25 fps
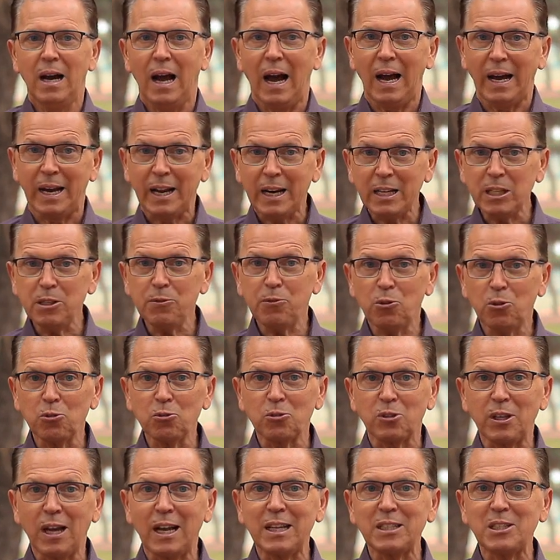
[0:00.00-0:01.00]
A grande
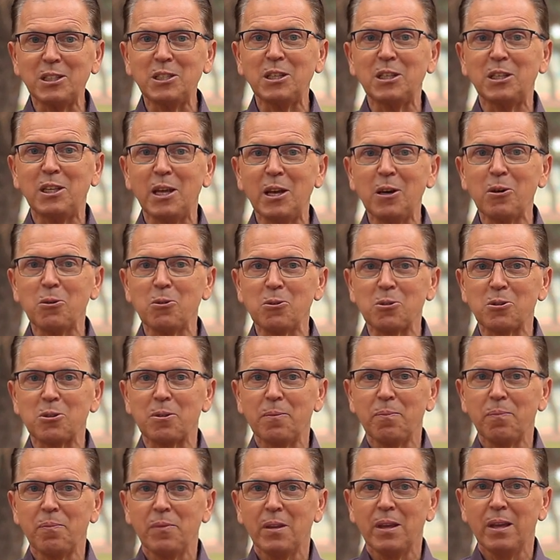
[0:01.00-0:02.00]
vontade de
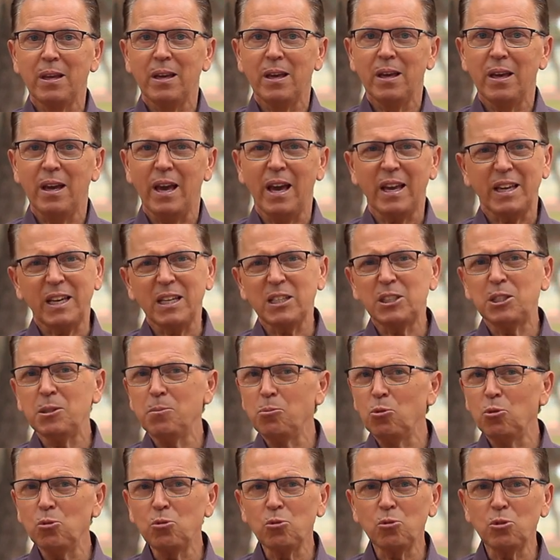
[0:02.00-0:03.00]
Deus é que esse
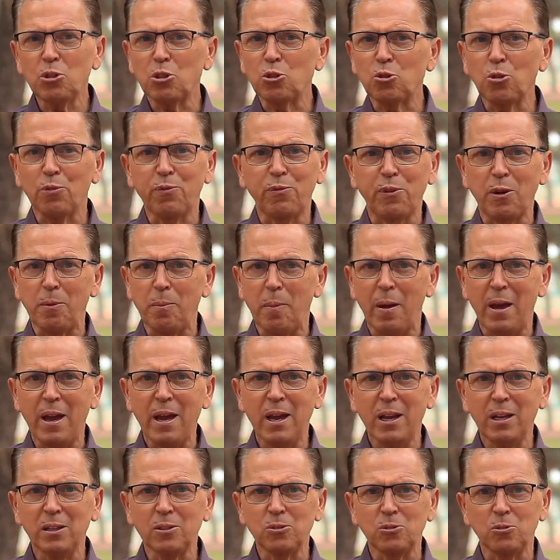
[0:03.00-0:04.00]
mundo de
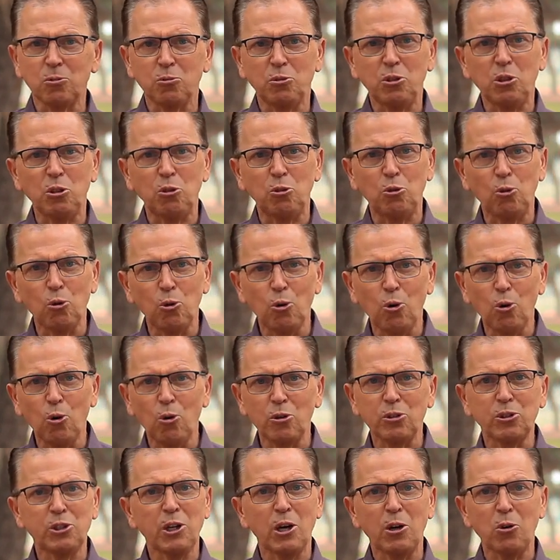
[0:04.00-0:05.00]
sofrimento, de
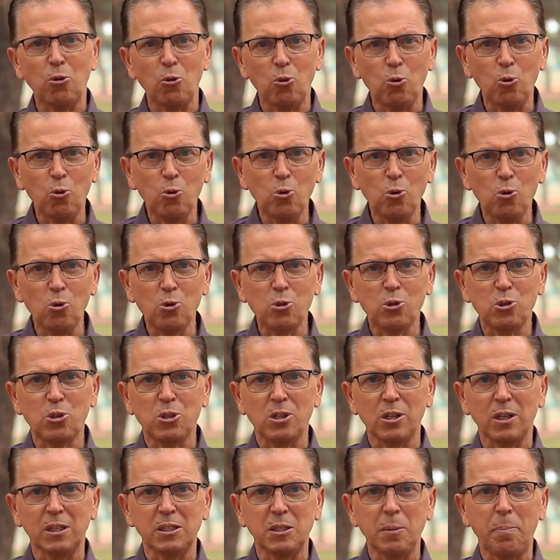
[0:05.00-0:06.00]
dor, de
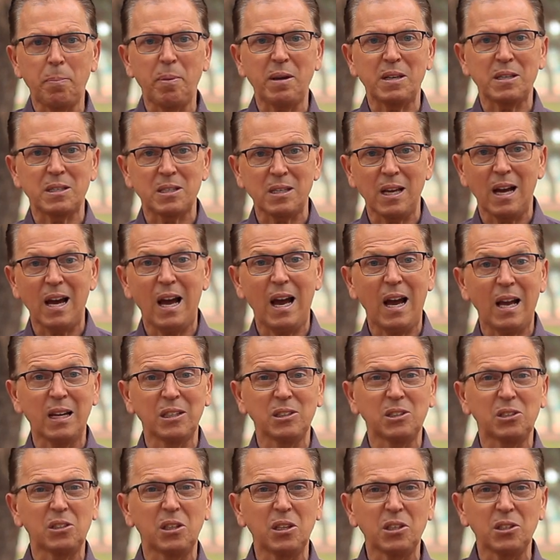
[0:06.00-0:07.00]
angústia, de
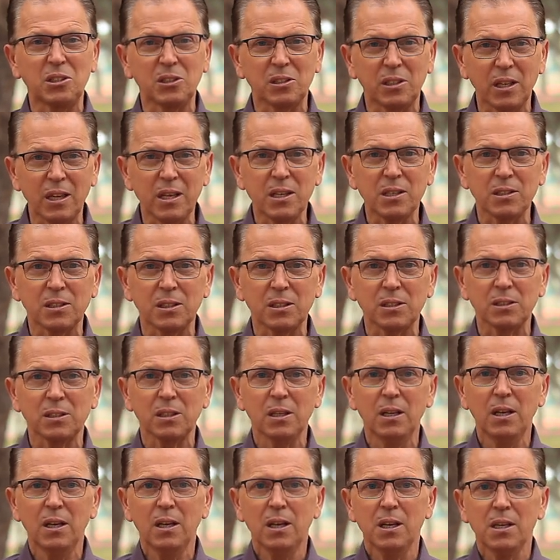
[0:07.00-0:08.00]
pesares, tristezas,
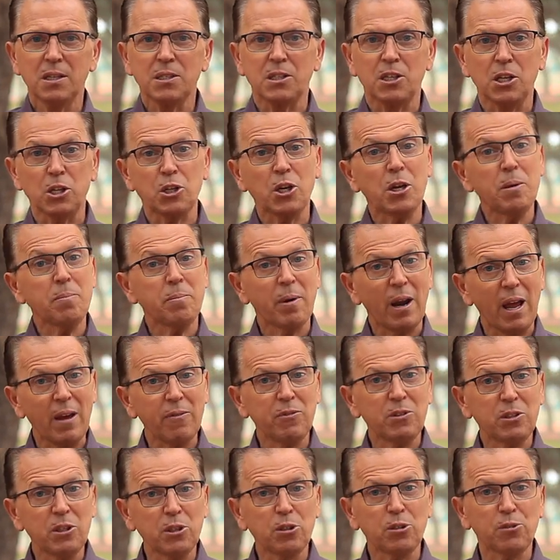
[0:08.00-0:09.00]
seja em
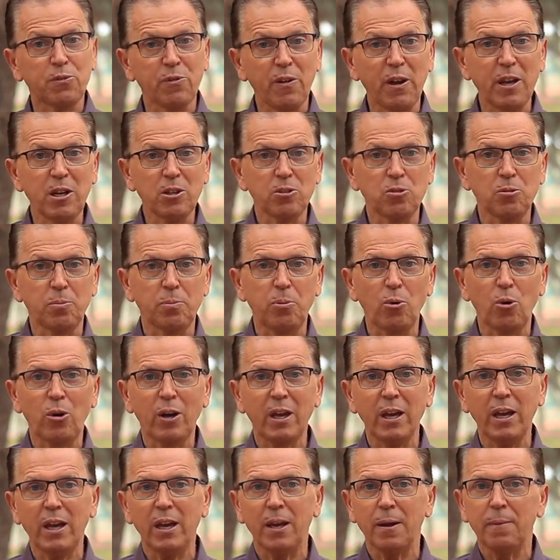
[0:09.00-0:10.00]
breve desfeito,
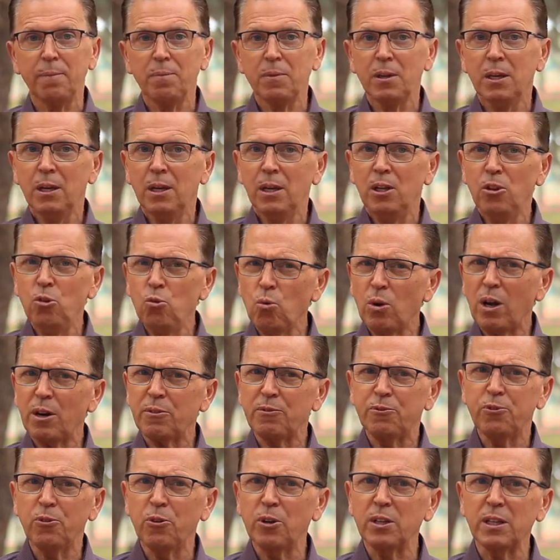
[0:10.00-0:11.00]
porque nunca
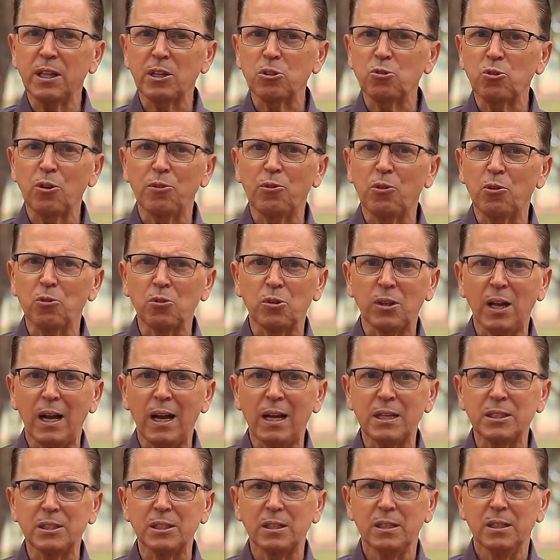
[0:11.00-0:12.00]
foi da sua
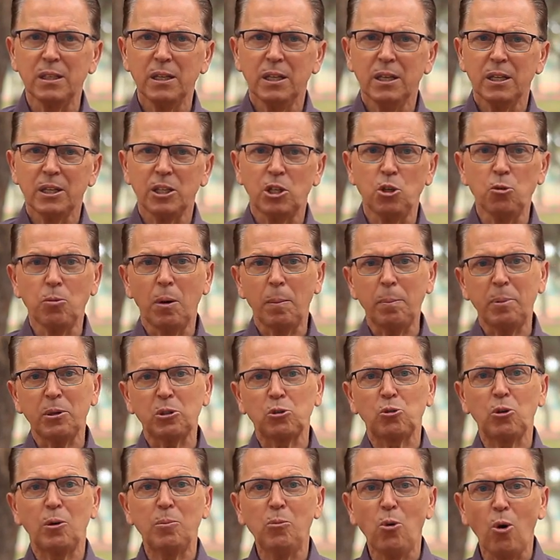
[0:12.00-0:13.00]
vontade que uma
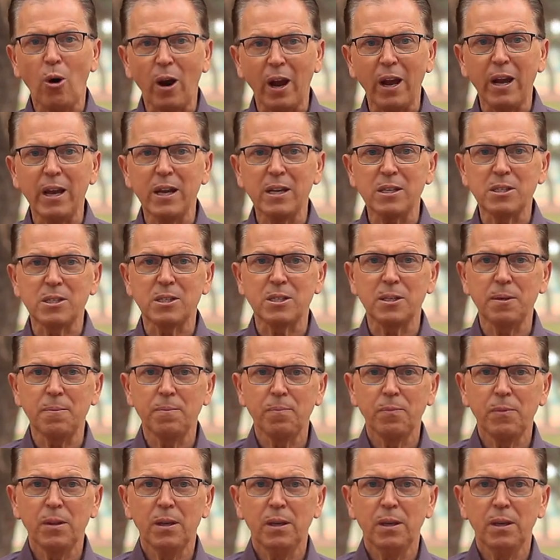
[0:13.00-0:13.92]
pessoa morresse,